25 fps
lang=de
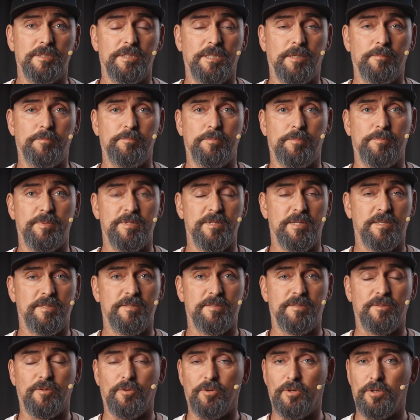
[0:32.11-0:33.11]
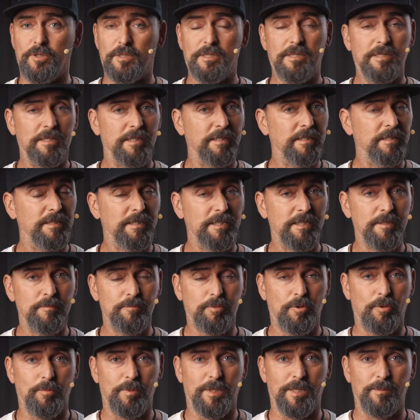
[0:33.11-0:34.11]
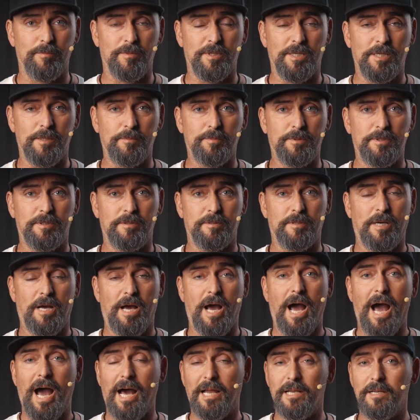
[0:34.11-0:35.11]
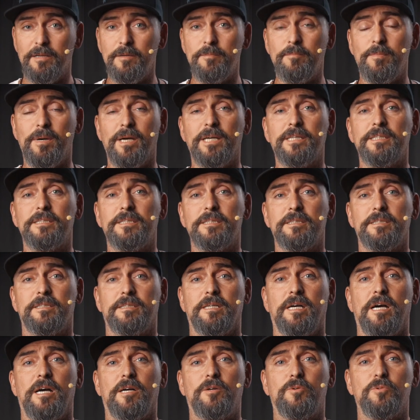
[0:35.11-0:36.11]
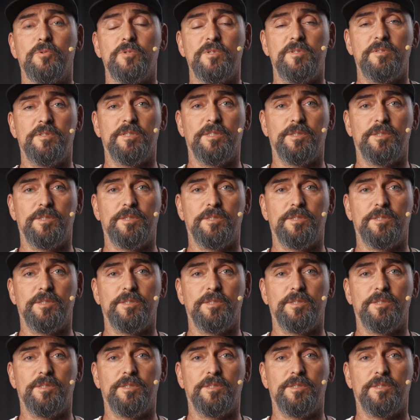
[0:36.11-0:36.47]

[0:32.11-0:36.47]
Ich habe bis jetzt noch nie ein Problem gehabt alle meine Akkus,